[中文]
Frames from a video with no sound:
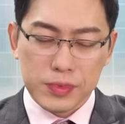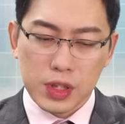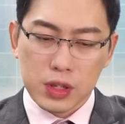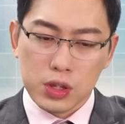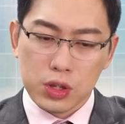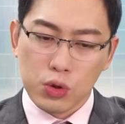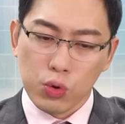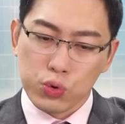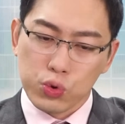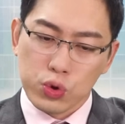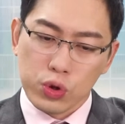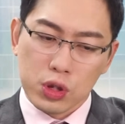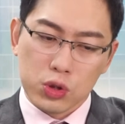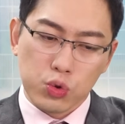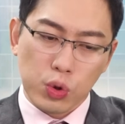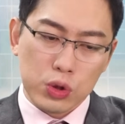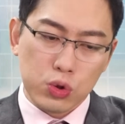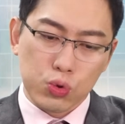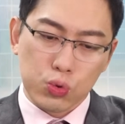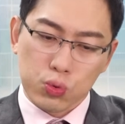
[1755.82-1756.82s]
其实我觉得
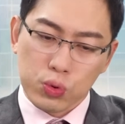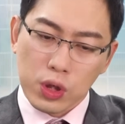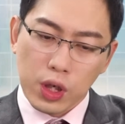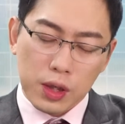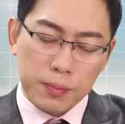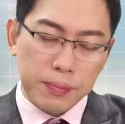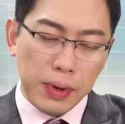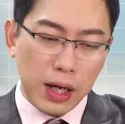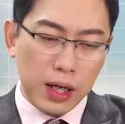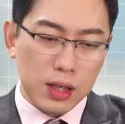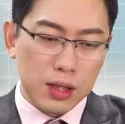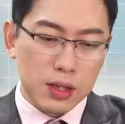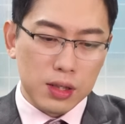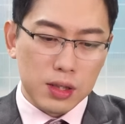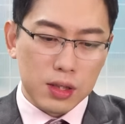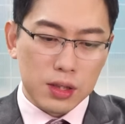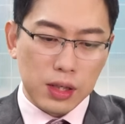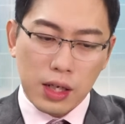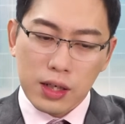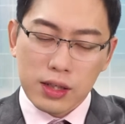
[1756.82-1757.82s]
算熟验吧，
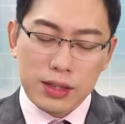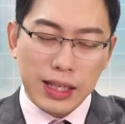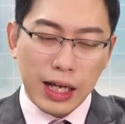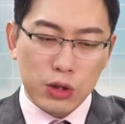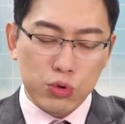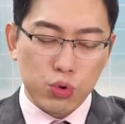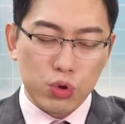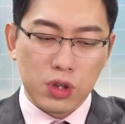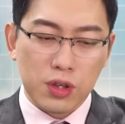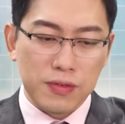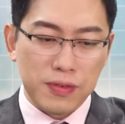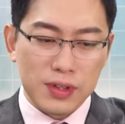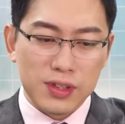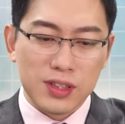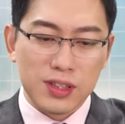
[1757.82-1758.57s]
来跟大家做一个分